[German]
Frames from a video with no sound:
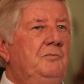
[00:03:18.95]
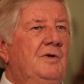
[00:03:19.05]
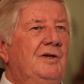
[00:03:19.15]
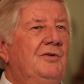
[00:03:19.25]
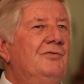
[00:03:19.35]

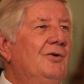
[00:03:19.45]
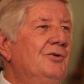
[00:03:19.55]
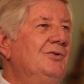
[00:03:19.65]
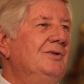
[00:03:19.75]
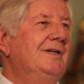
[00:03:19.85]
an eine
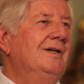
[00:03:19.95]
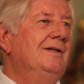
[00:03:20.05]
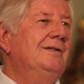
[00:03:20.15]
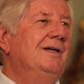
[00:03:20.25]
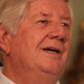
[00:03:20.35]
Forschung der,
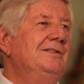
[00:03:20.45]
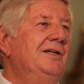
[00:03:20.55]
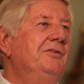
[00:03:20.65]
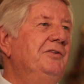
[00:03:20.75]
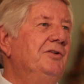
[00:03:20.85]

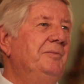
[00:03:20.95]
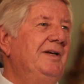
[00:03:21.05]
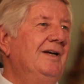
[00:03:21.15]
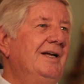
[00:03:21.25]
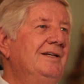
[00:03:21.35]
geistigen
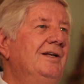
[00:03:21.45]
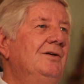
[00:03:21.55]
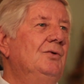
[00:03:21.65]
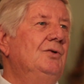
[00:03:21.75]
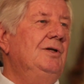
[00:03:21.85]
Phänomene rangehen
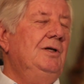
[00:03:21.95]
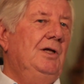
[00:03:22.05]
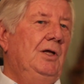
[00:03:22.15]
konnte